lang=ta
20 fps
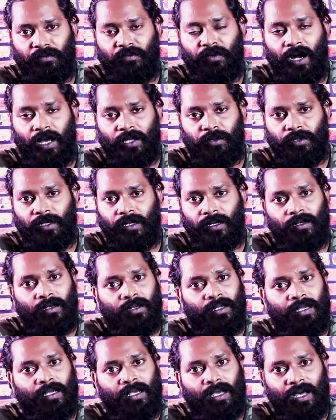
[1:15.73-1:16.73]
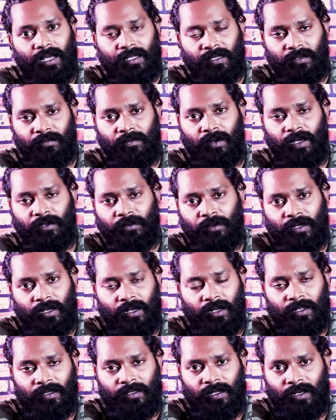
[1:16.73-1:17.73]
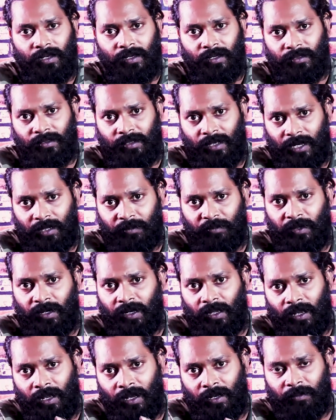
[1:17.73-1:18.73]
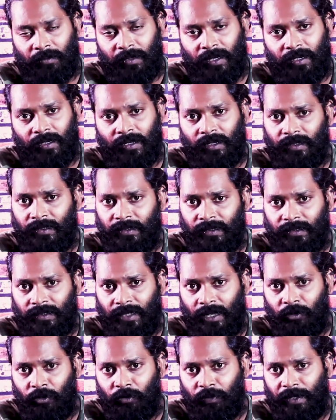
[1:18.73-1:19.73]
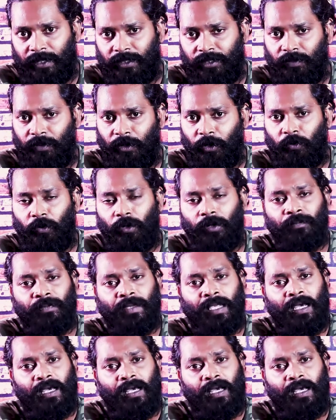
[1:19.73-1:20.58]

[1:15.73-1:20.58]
வாயுக்கள் அந்த வாயுக்கள் அந்த அந்த அடைப்புகள் எல்லாம் நம்ம எடுக்கிறதுக்கு தளர்வு பயிற்சி பண்ணுவோம்